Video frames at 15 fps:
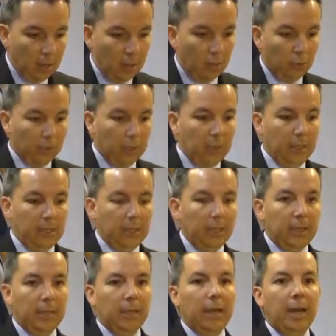los que dicen
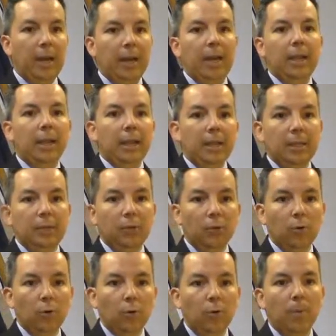que creen en
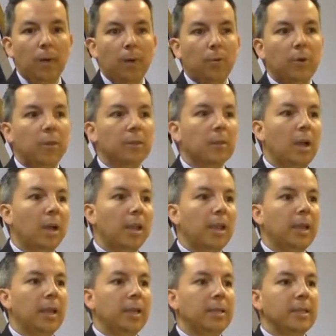Cristo o van a,
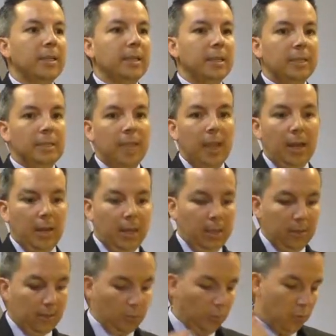iglesias
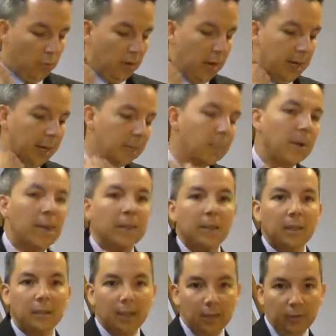cristianas o
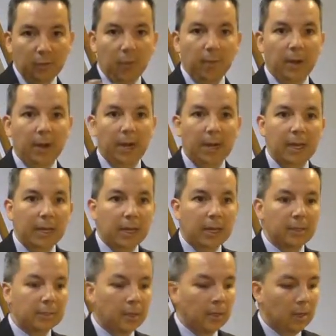carismáticas o
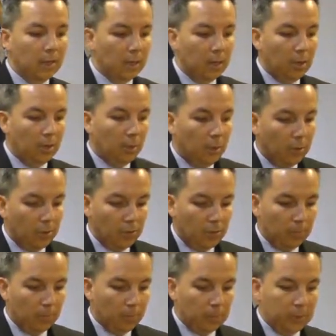evangélicas,
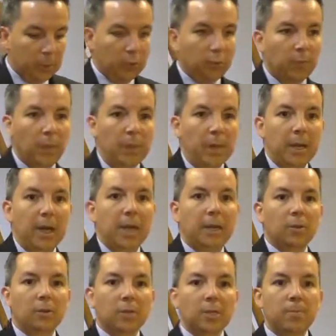si los familiares
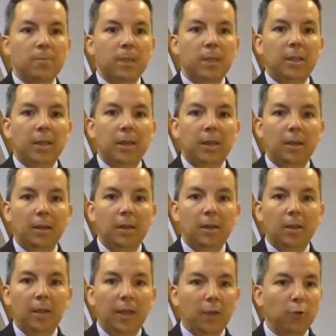los invitan,
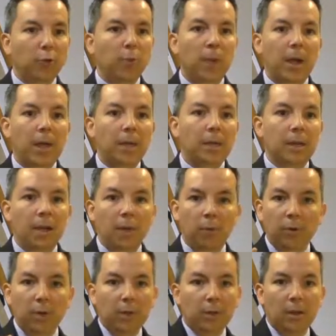ellos van a
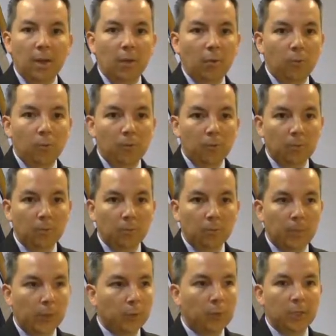un, a un
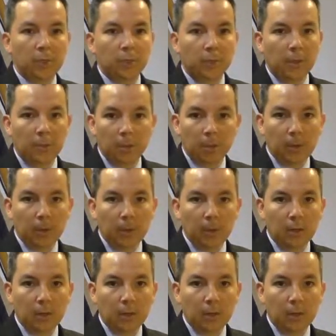bautismo de bebé.